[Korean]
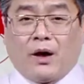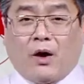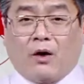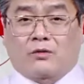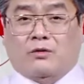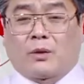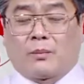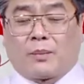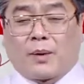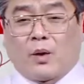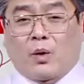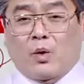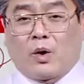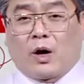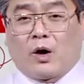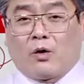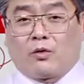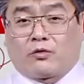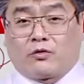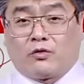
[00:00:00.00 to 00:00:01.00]
6배
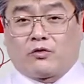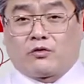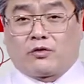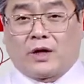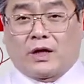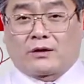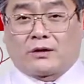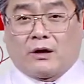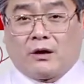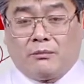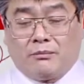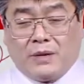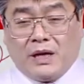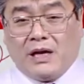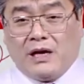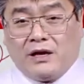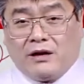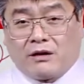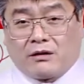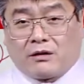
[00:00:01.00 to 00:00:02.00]
올라온 수준에서
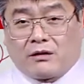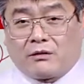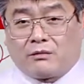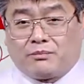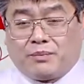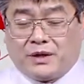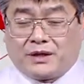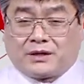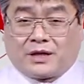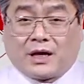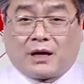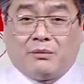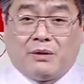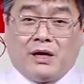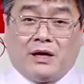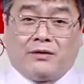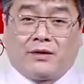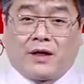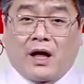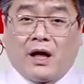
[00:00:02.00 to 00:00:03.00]
밀리는 거는 비슷하게
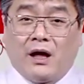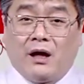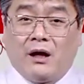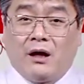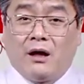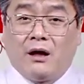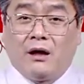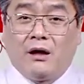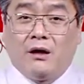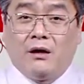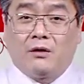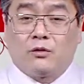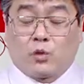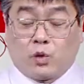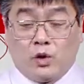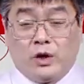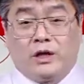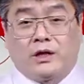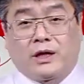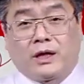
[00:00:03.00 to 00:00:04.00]
밀린다?
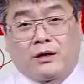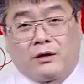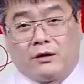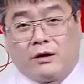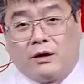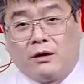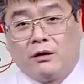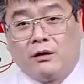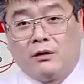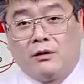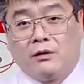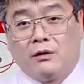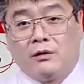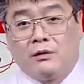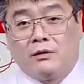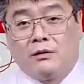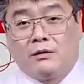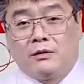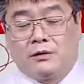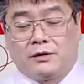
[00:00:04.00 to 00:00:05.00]
돌릴 때는요.
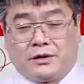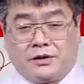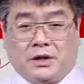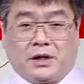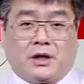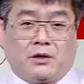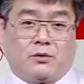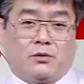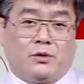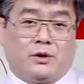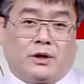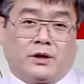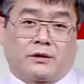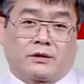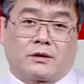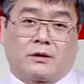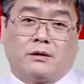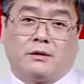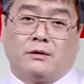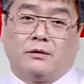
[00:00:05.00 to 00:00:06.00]
세게
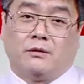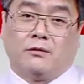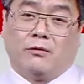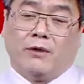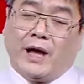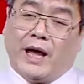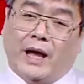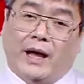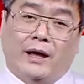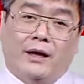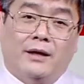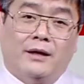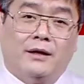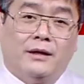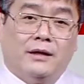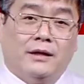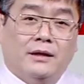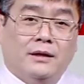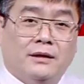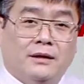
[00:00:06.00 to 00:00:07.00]
돌리겠죠. 왜?
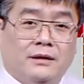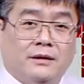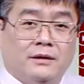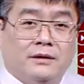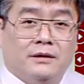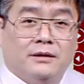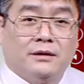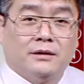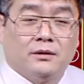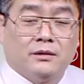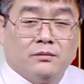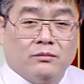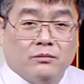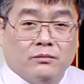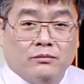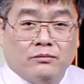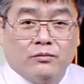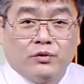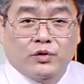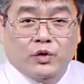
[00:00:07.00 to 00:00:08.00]

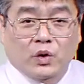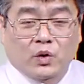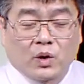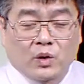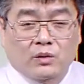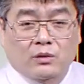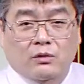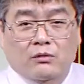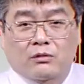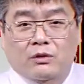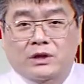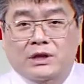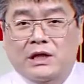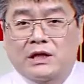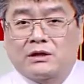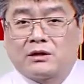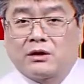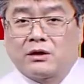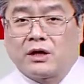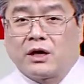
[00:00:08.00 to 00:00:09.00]
무조건적으로
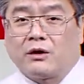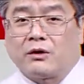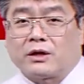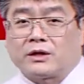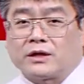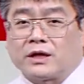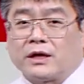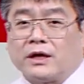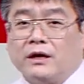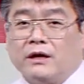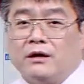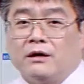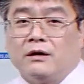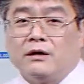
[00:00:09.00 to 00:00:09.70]
실적이라고 그랬잖아요.